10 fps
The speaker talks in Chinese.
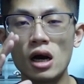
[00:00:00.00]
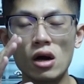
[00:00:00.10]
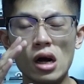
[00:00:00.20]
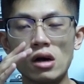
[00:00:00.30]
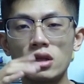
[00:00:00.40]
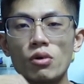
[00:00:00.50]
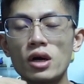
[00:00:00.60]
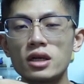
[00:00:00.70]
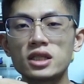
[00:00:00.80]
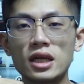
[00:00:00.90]
好好的，
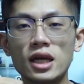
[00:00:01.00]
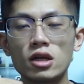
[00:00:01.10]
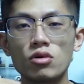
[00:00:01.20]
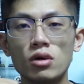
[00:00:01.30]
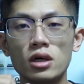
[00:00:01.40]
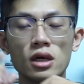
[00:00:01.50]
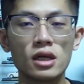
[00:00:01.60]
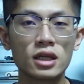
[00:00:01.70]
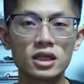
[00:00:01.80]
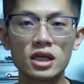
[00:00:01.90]
我想讲太多了。
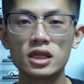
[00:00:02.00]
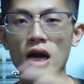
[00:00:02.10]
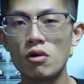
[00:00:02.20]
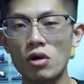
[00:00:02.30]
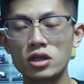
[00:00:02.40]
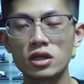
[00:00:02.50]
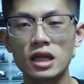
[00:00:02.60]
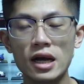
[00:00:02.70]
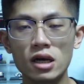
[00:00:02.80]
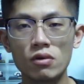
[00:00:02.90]
那接下来我要就
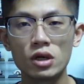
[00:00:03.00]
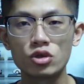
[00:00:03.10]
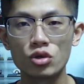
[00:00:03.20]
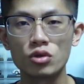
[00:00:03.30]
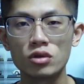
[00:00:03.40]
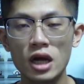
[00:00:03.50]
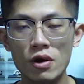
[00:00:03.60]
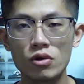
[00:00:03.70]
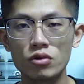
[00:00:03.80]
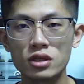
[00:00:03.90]
带各位去太
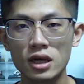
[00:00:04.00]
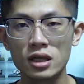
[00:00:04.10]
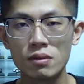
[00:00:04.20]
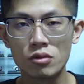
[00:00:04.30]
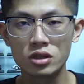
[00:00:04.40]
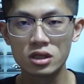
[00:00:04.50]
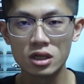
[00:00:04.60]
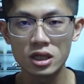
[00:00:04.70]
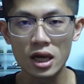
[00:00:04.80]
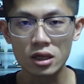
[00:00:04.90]
原路上的模型
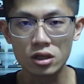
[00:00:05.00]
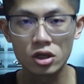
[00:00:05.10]
车店